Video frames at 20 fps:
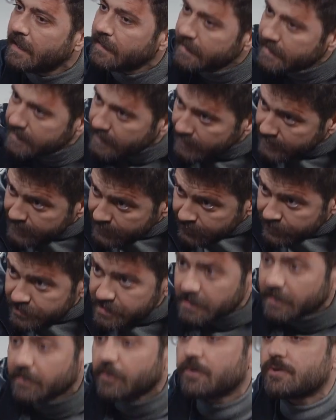Nikahtan
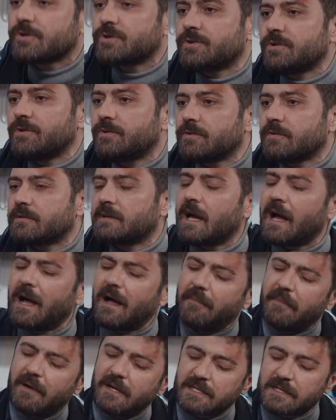önce de konuştuyduk
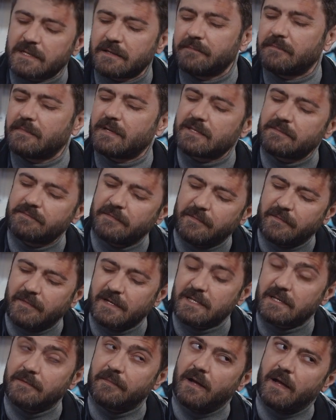tamam aşkım basmam
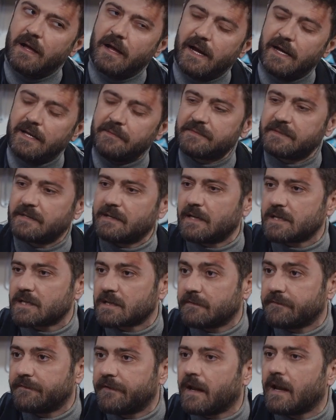aşkım Aa, ayıpsın
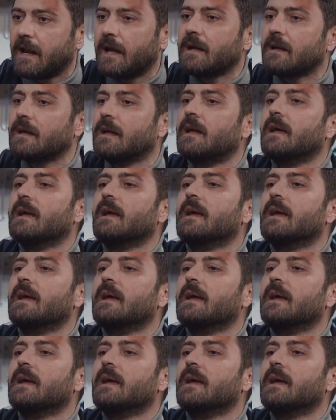aşkım falan.